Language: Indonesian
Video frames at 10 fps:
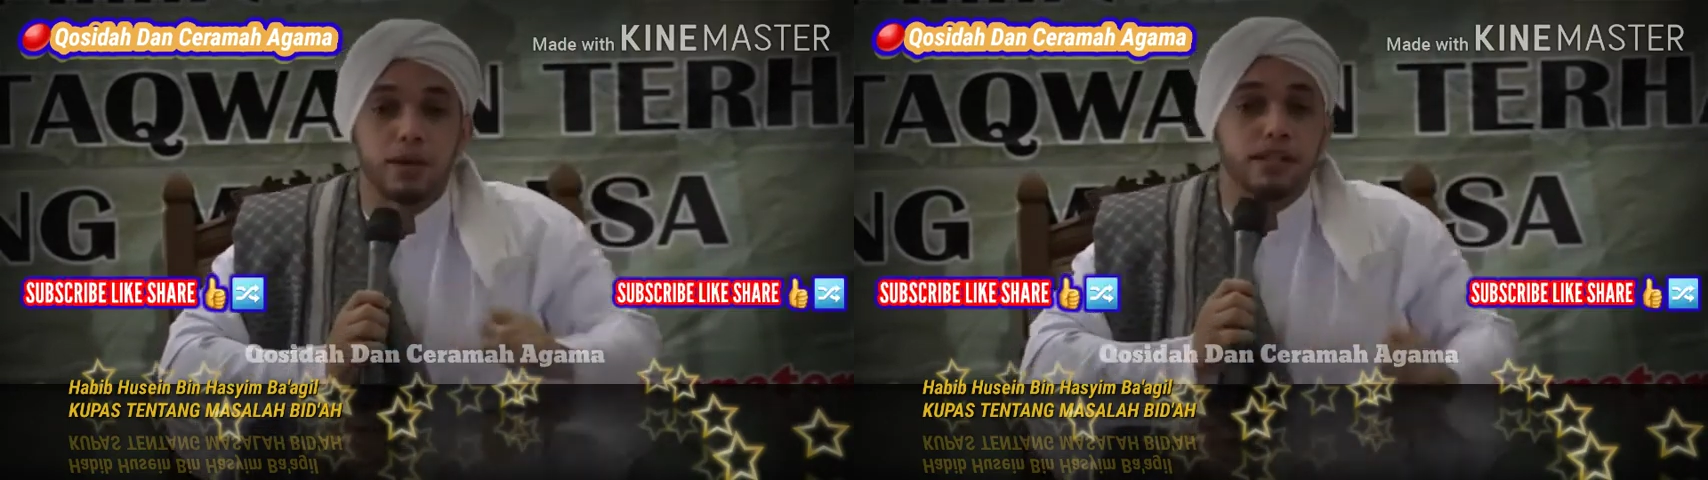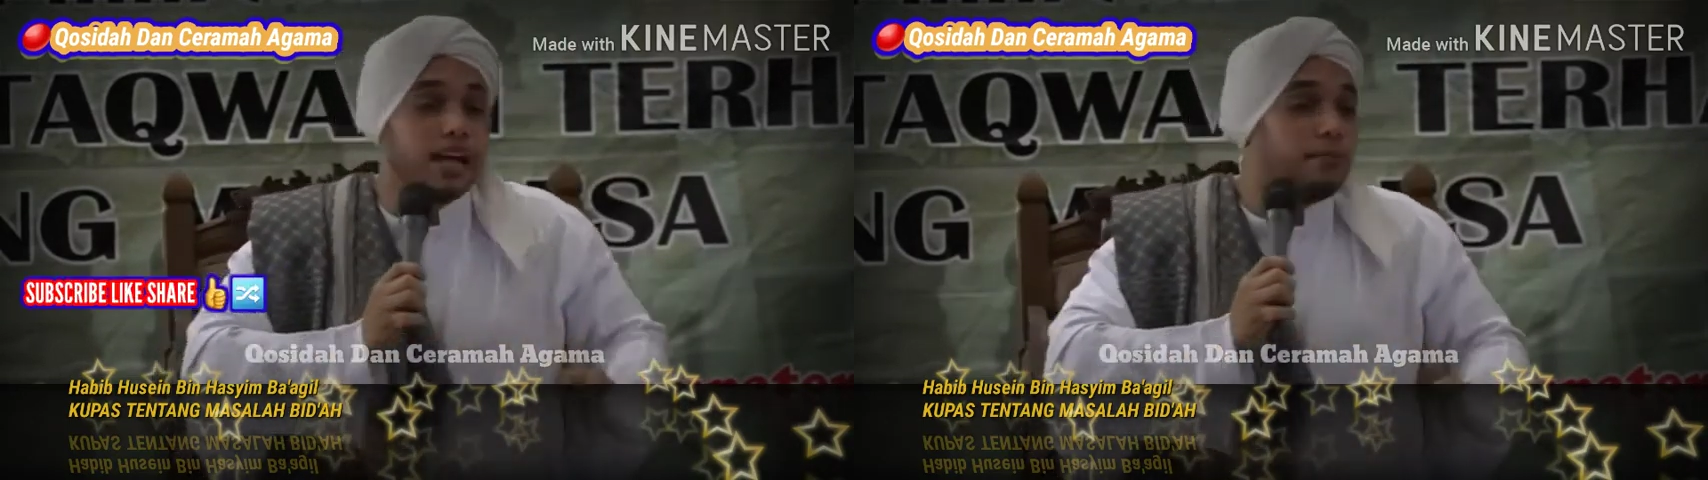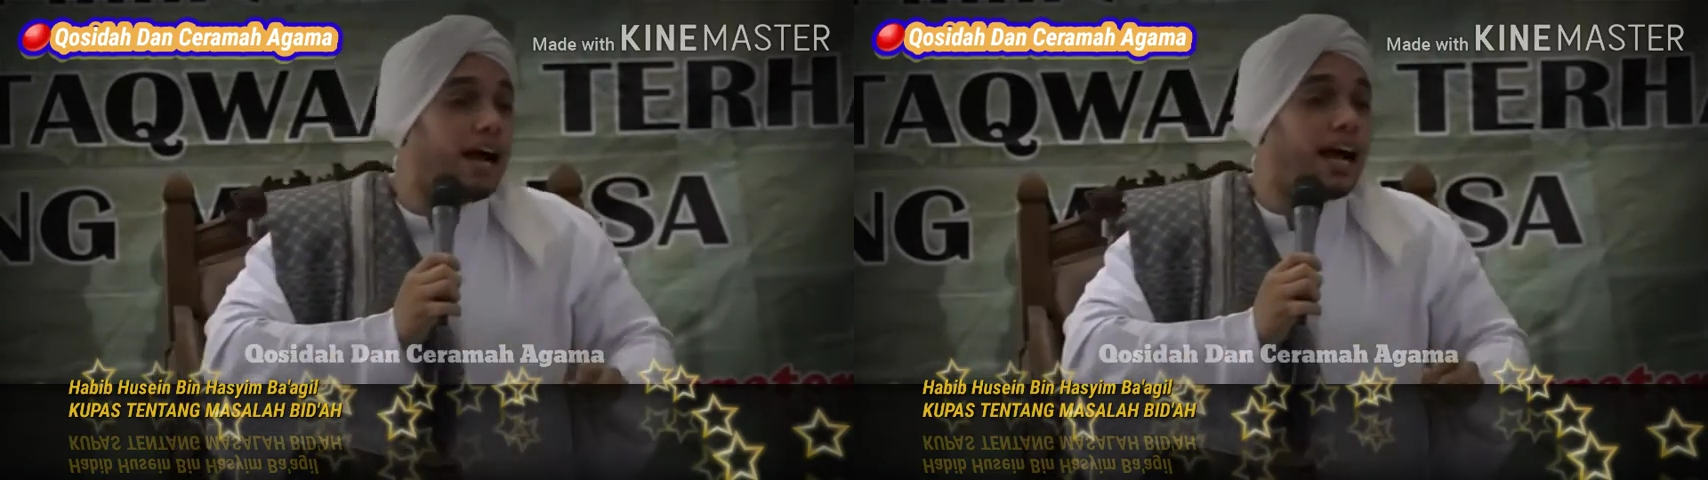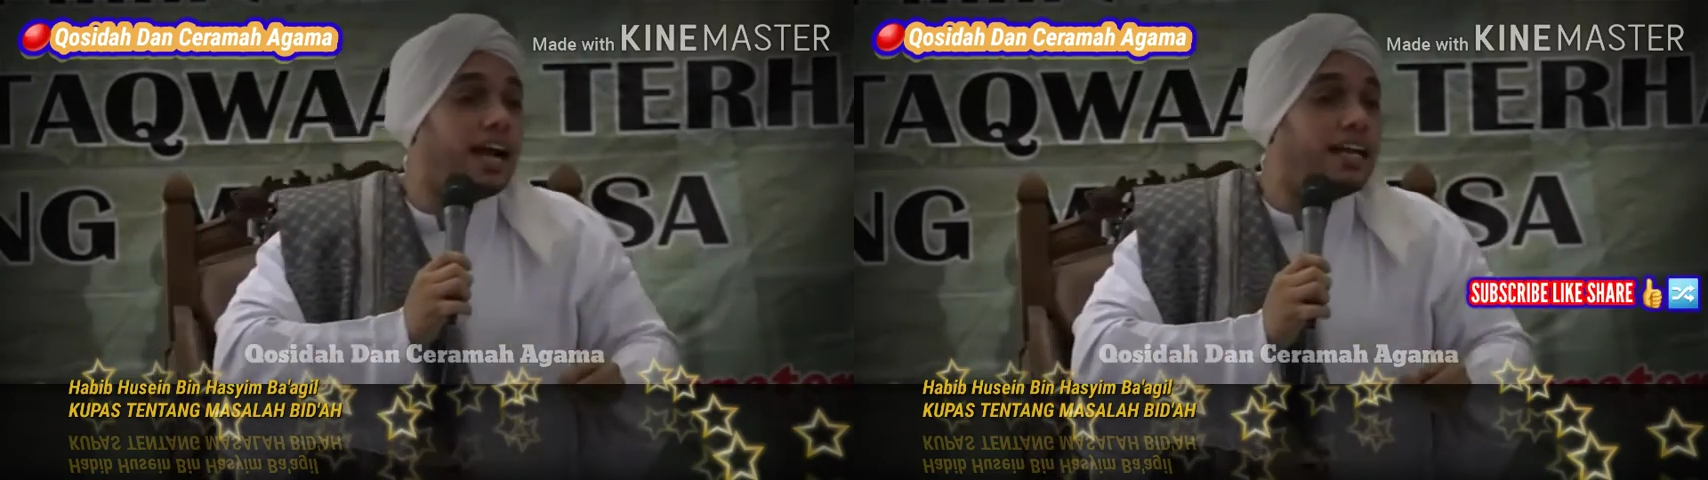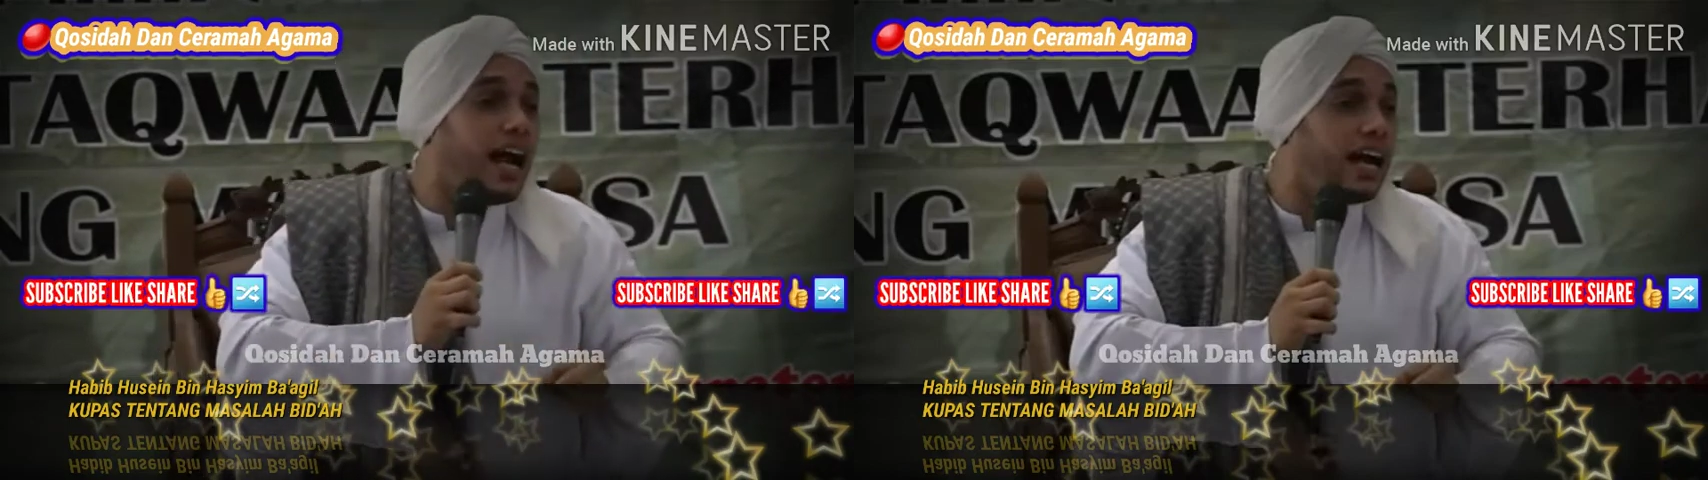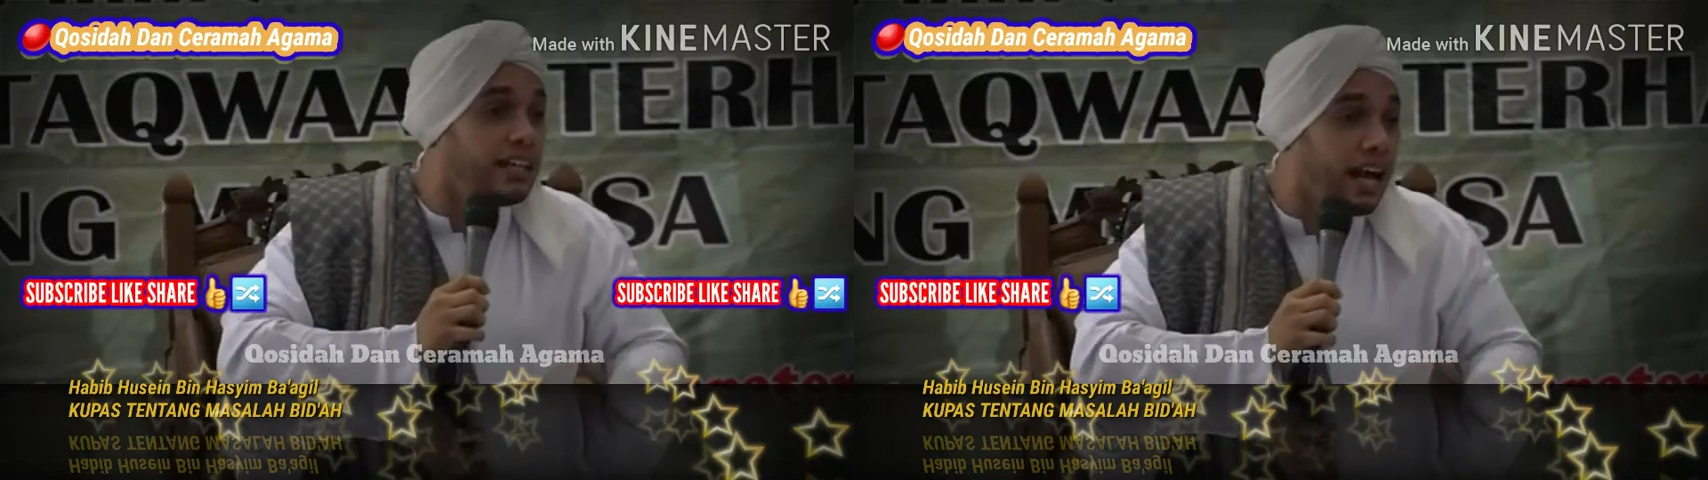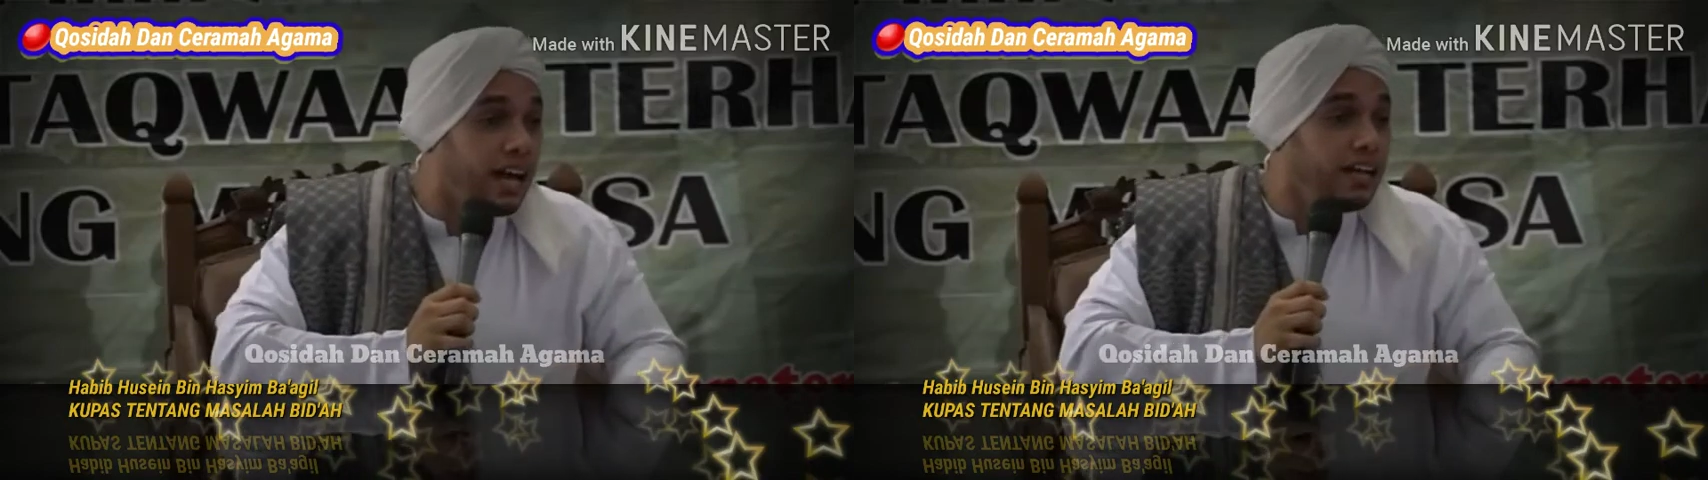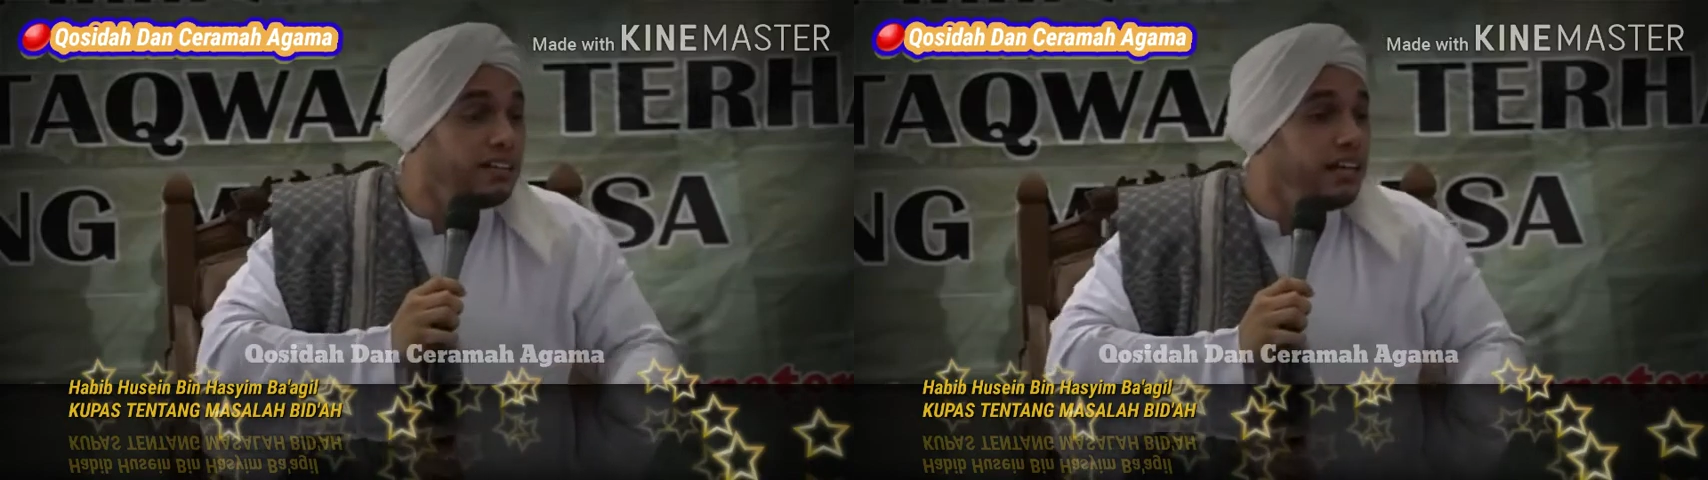pertama kali ada